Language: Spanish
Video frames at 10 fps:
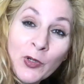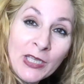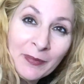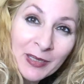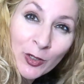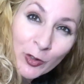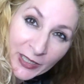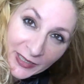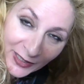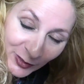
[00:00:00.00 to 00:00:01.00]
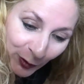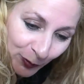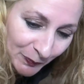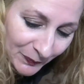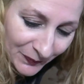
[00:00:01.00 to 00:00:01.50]
Voy a ver lo que
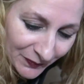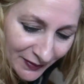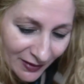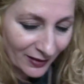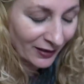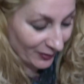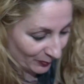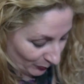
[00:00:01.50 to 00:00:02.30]
tengo. Ay,